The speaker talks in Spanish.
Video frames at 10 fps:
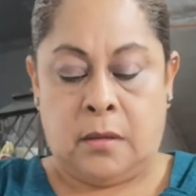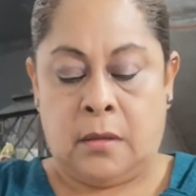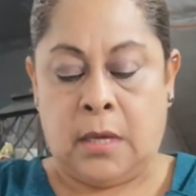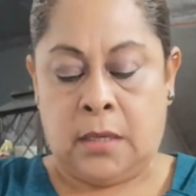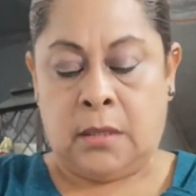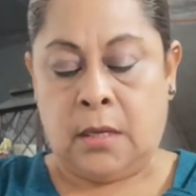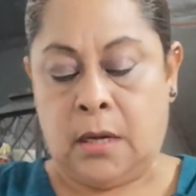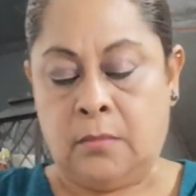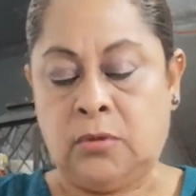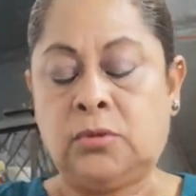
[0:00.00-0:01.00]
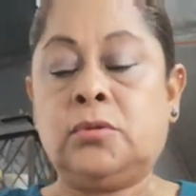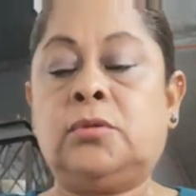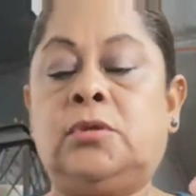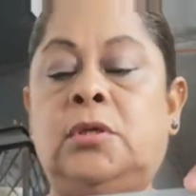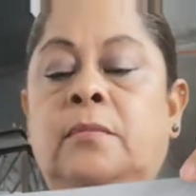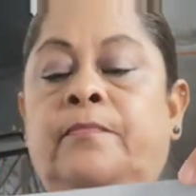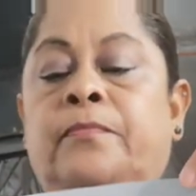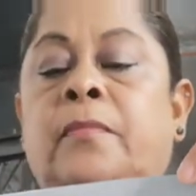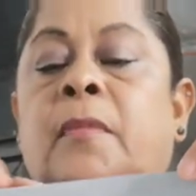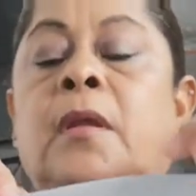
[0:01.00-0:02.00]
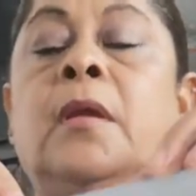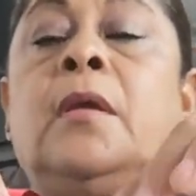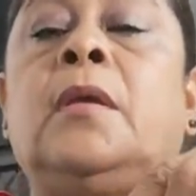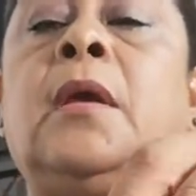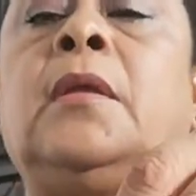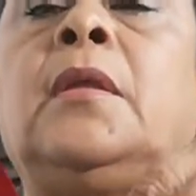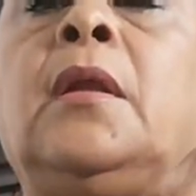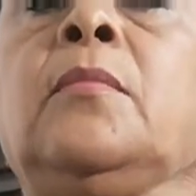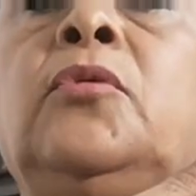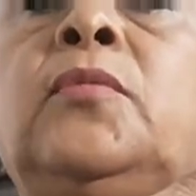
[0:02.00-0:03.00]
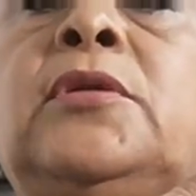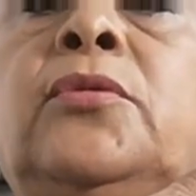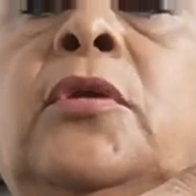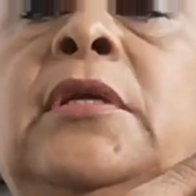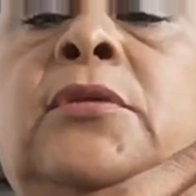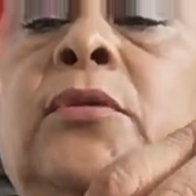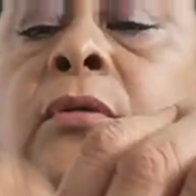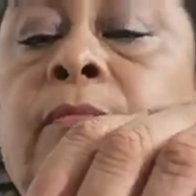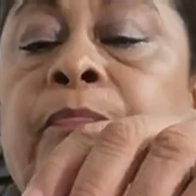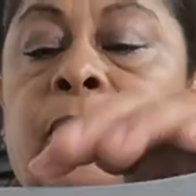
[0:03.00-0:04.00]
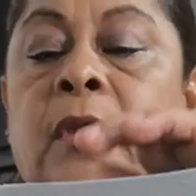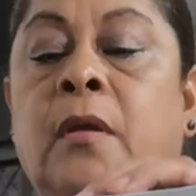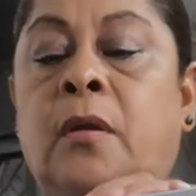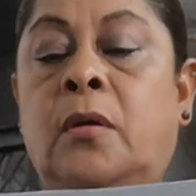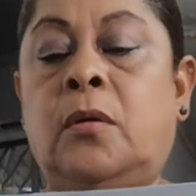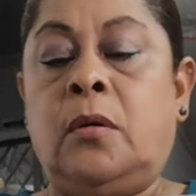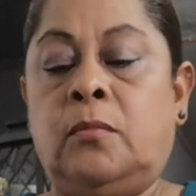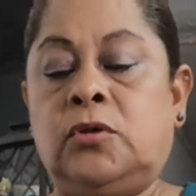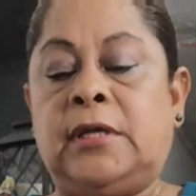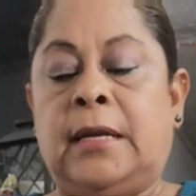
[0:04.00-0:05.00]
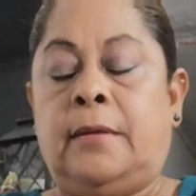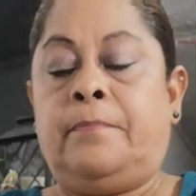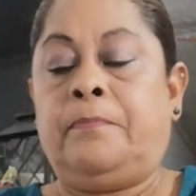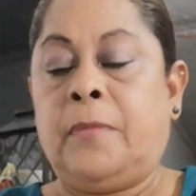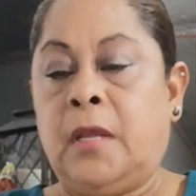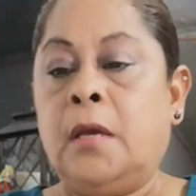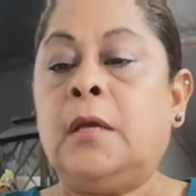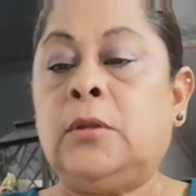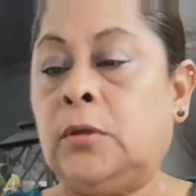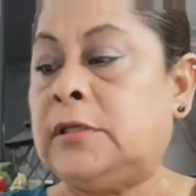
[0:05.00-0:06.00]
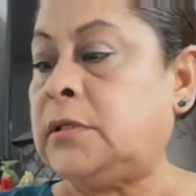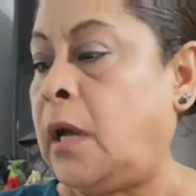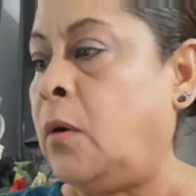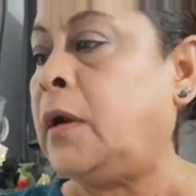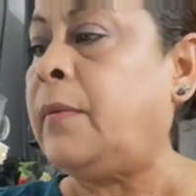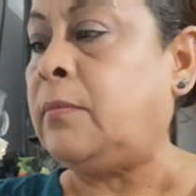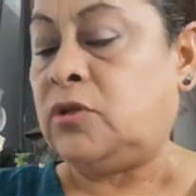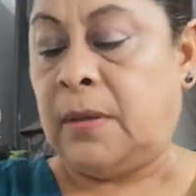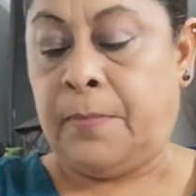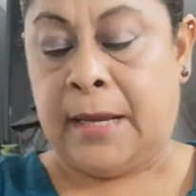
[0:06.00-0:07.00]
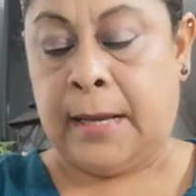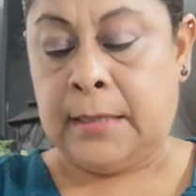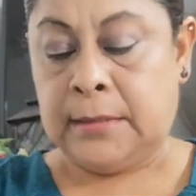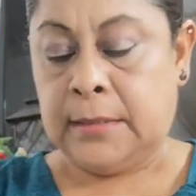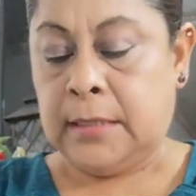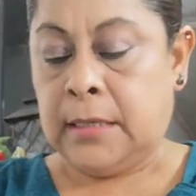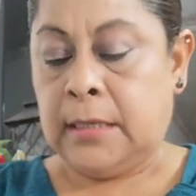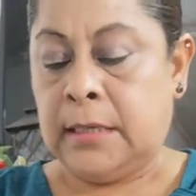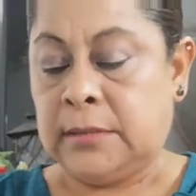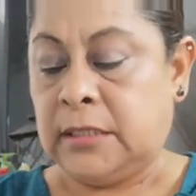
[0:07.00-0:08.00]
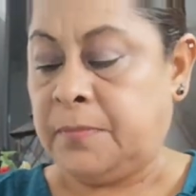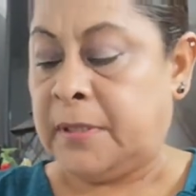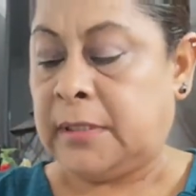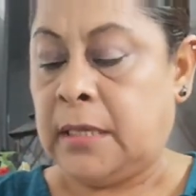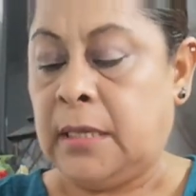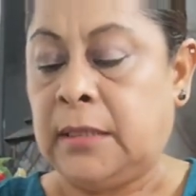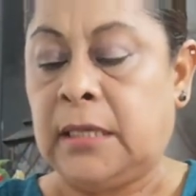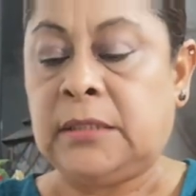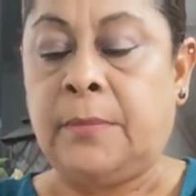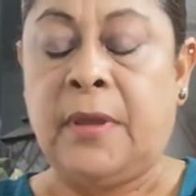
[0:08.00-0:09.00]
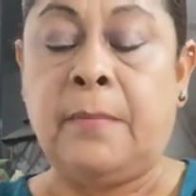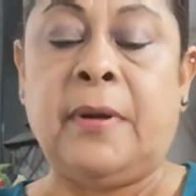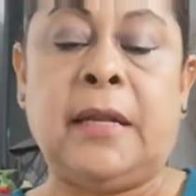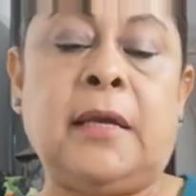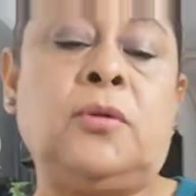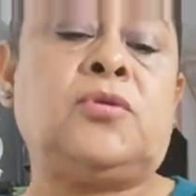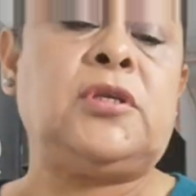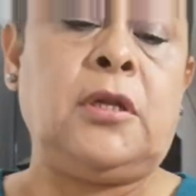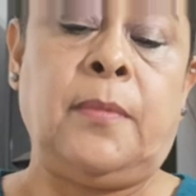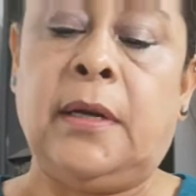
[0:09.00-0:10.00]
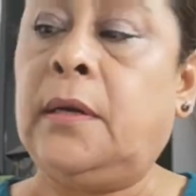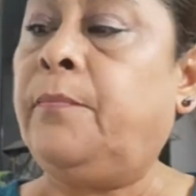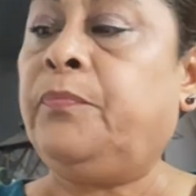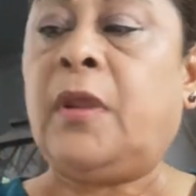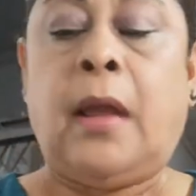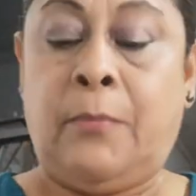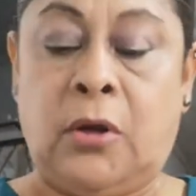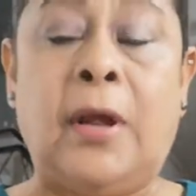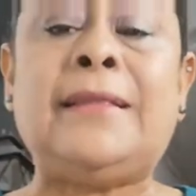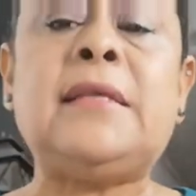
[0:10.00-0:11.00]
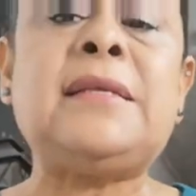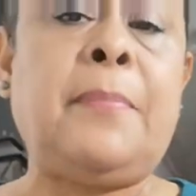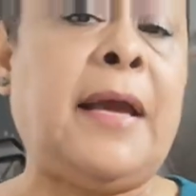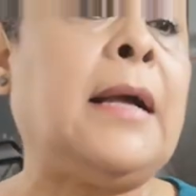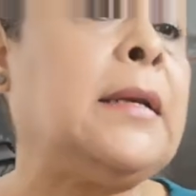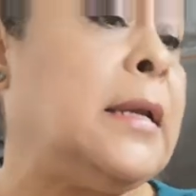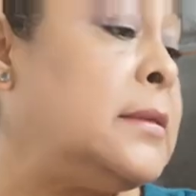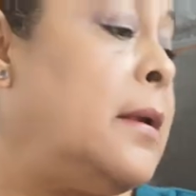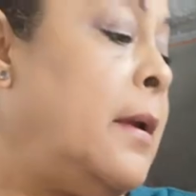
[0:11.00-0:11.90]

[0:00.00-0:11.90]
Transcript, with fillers: y ahí tenemos sí y ahí tenemos nuestro listón como sale entonces ahora vamos a pegar estas pestañitas también para que nos sirvan bueno antes de pegarlas